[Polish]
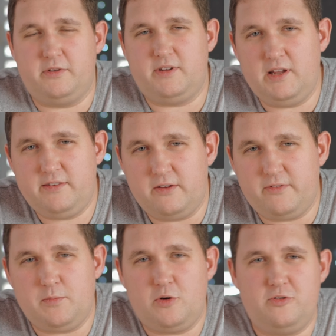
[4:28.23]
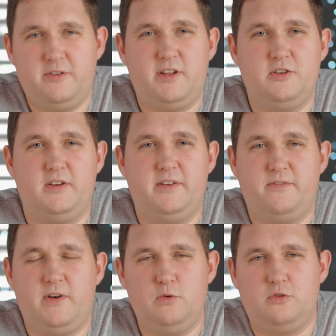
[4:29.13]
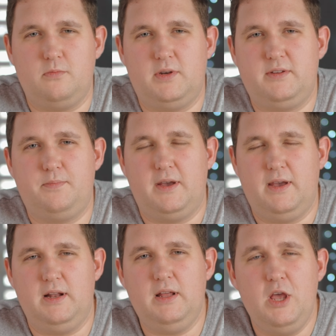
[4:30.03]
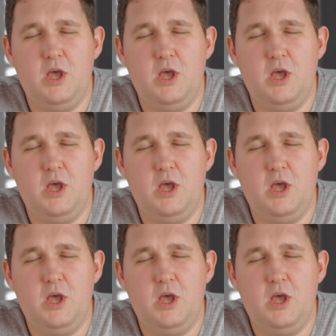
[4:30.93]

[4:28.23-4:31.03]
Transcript: Zalecam Wam korzystać z walutomat.pl,